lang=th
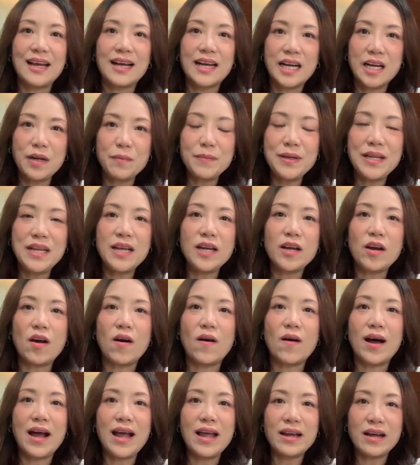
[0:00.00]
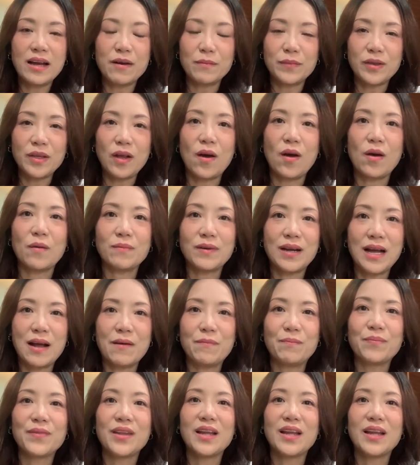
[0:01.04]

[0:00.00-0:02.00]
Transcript: คลิปนี้ขอให้คำตอบกับ